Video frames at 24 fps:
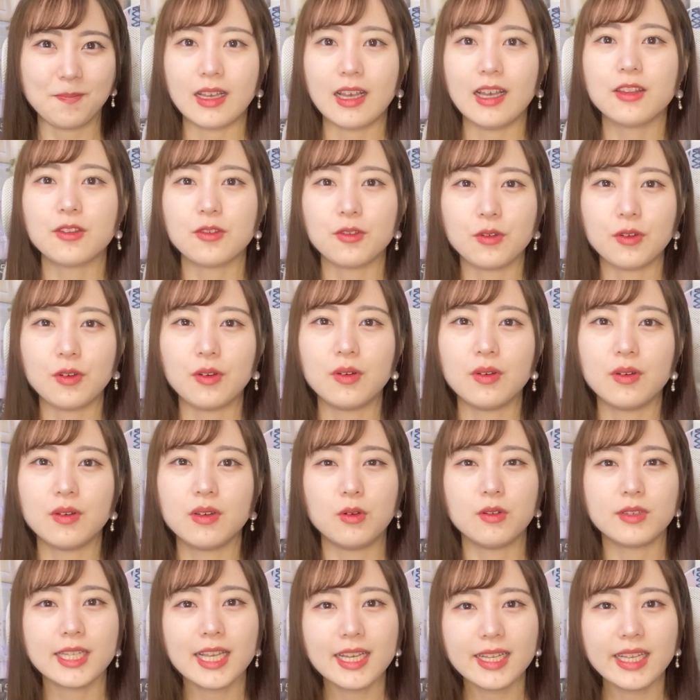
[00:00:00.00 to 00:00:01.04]
あと、
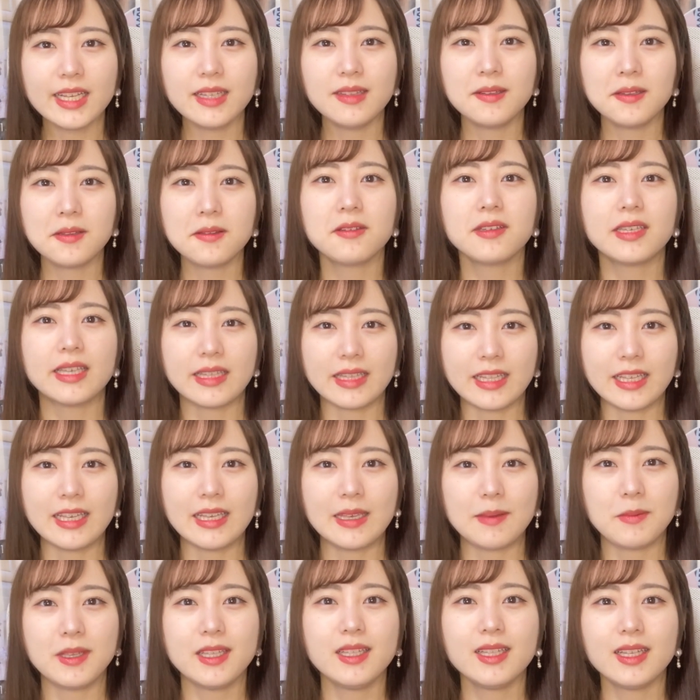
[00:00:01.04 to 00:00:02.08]
おだりんの時
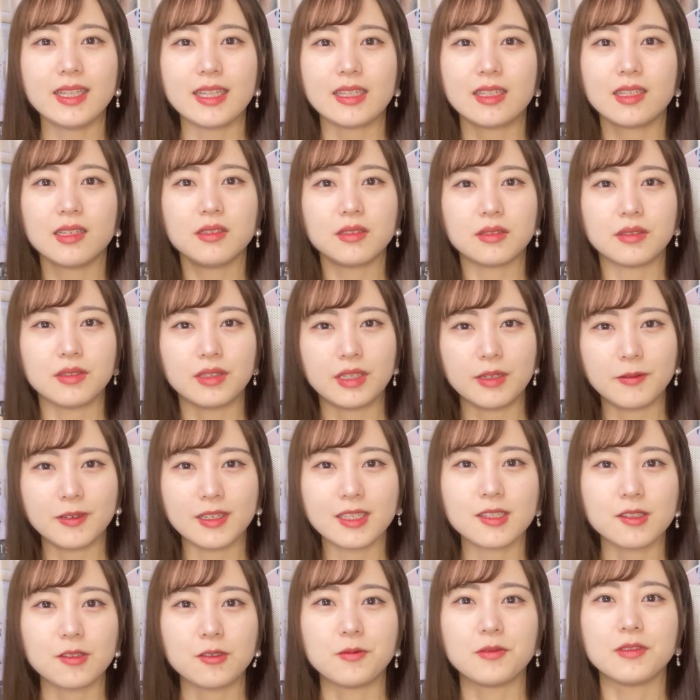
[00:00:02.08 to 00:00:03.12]
にみんなでタオル振り
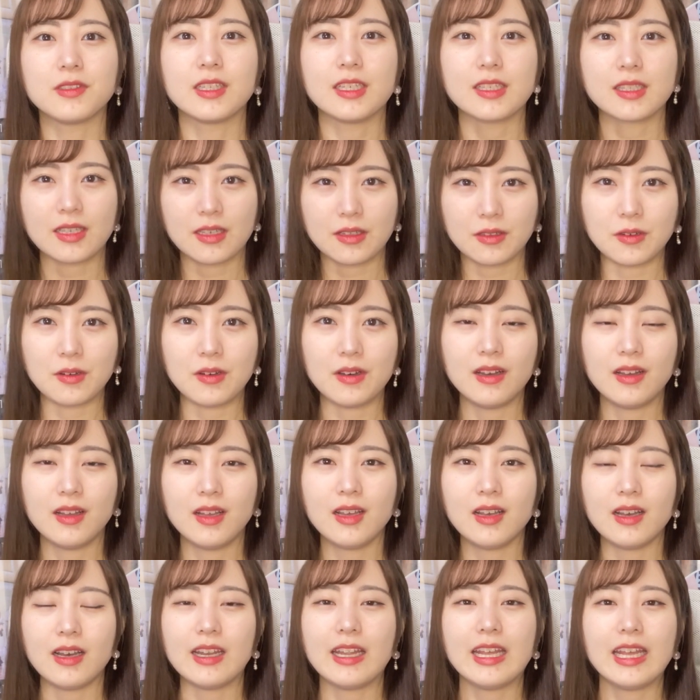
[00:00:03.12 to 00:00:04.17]
回すと思うんですけど、
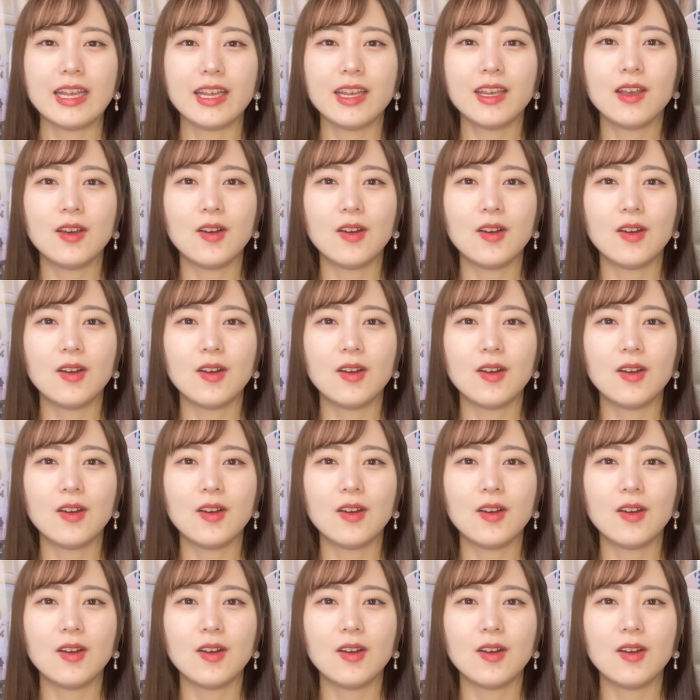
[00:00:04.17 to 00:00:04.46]
あれ、